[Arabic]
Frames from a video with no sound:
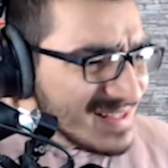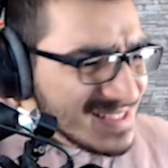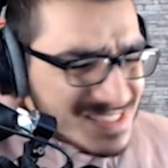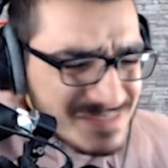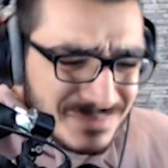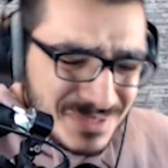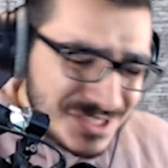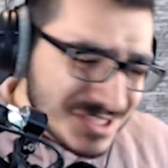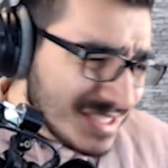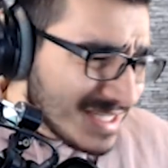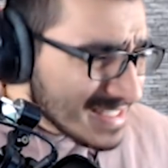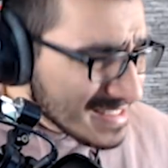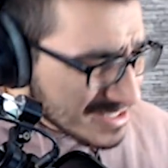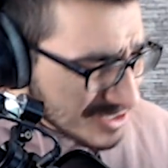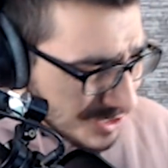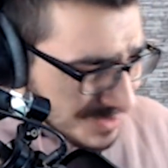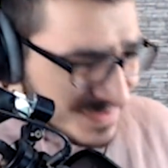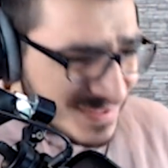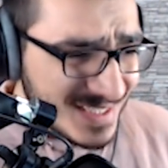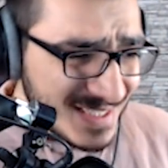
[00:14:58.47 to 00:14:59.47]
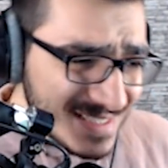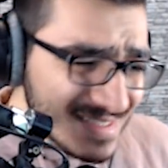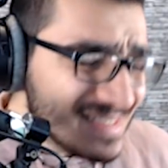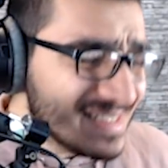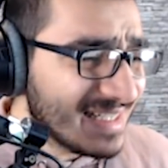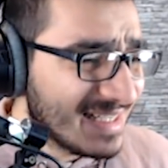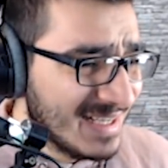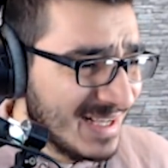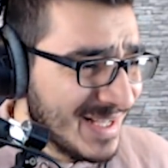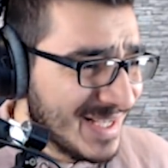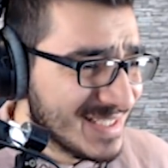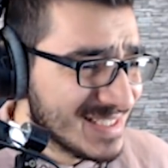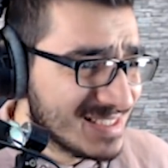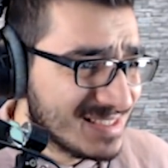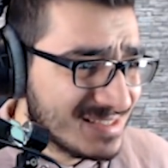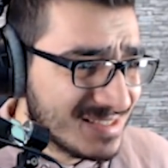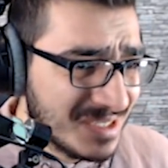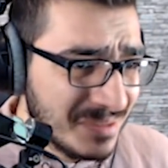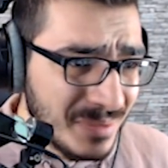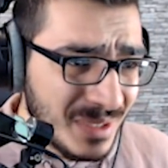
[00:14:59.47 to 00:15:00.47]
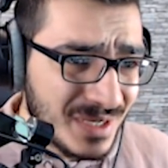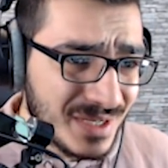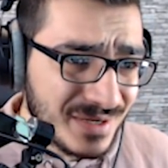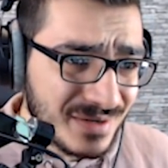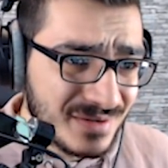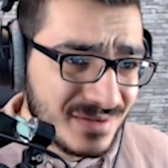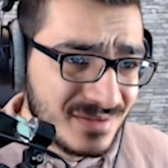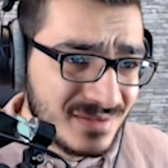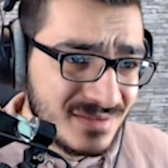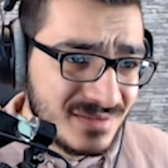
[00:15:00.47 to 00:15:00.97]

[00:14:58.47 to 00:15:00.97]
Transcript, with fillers: this mission is not easy guys come on